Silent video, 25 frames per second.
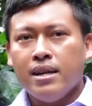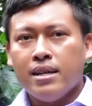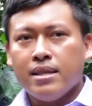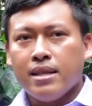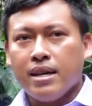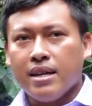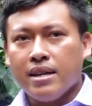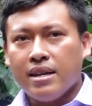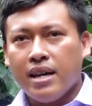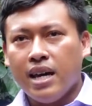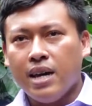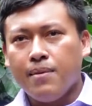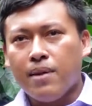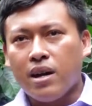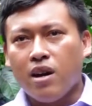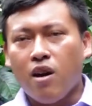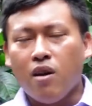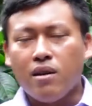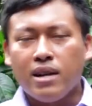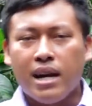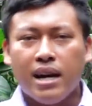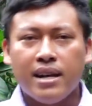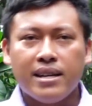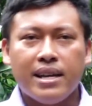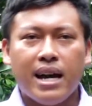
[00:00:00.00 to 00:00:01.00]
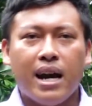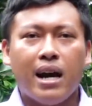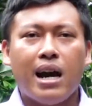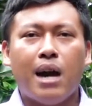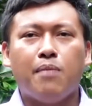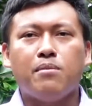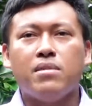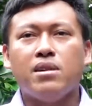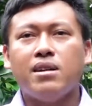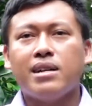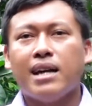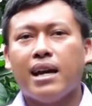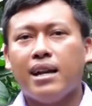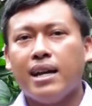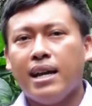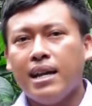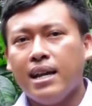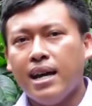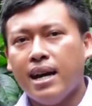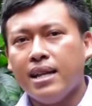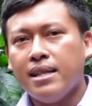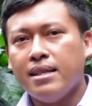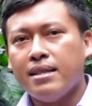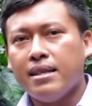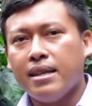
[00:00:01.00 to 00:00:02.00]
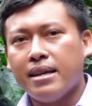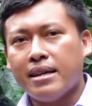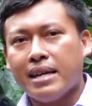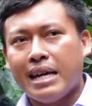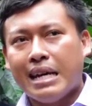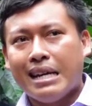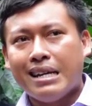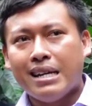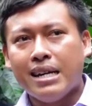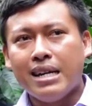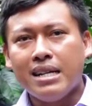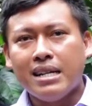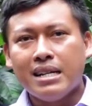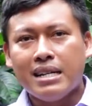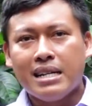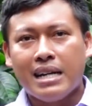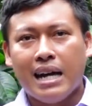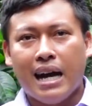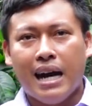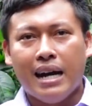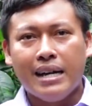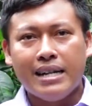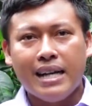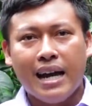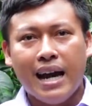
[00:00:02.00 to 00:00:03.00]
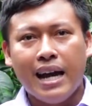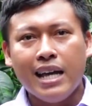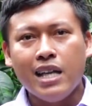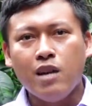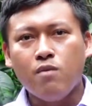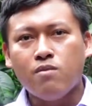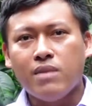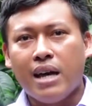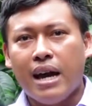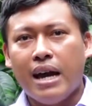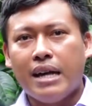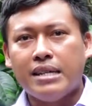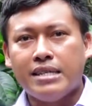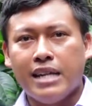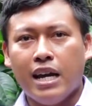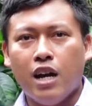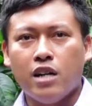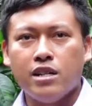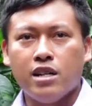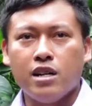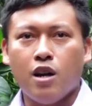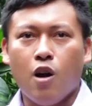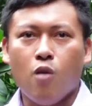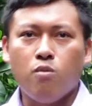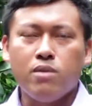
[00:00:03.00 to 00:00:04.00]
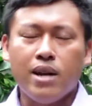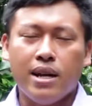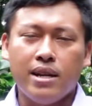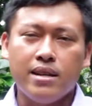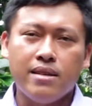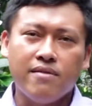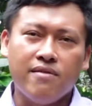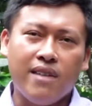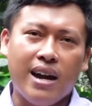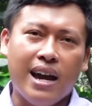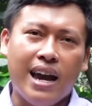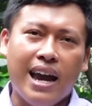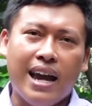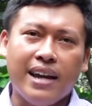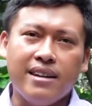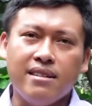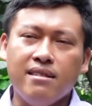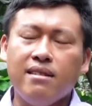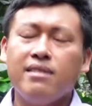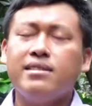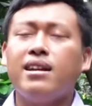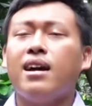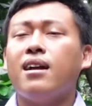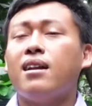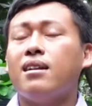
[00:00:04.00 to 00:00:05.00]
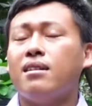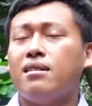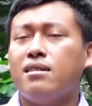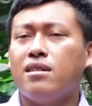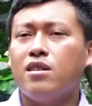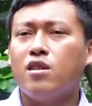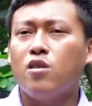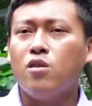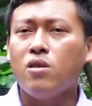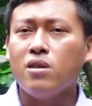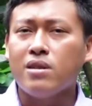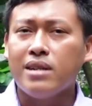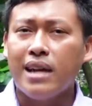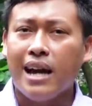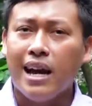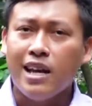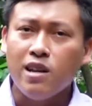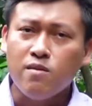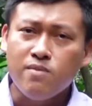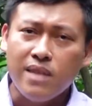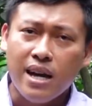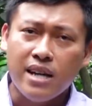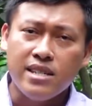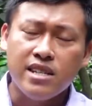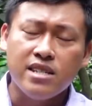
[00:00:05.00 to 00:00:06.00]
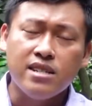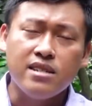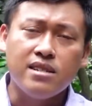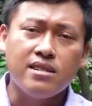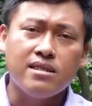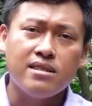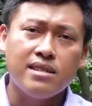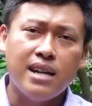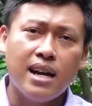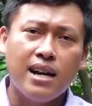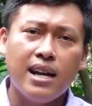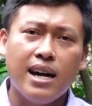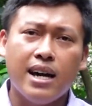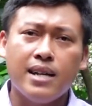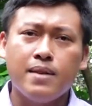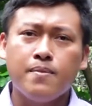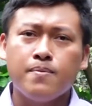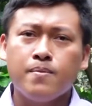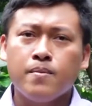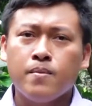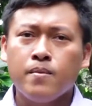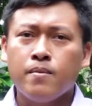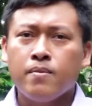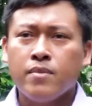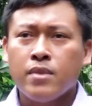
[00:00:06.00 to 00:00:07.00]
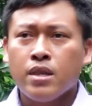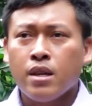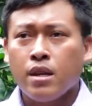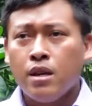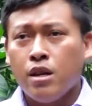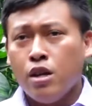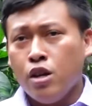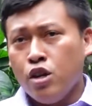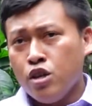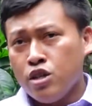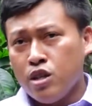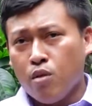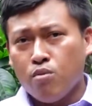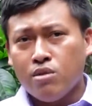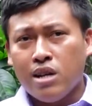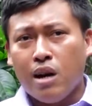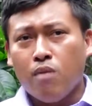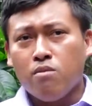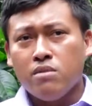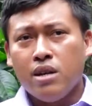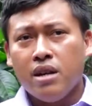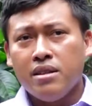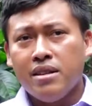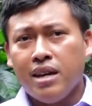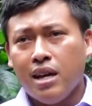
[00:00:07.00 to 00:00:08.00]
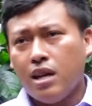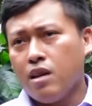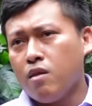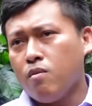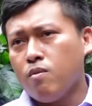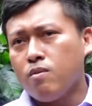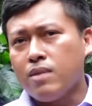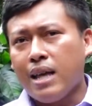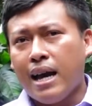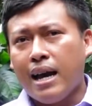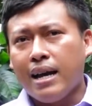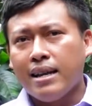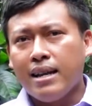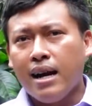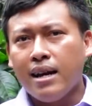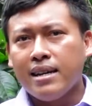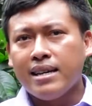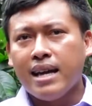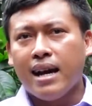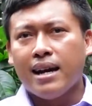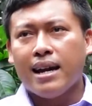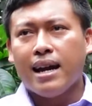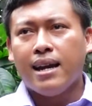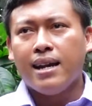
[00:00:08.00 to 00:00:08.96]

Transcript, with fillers: thì khi bà con nâng dần hàm lượng kali lên thì cái kích cỡ trái chúng ta sẽ được ổn định và hai nữa chất lượng của trái chúng ta sẽ được nâng lên song song với chuyện chúng ta nâng dần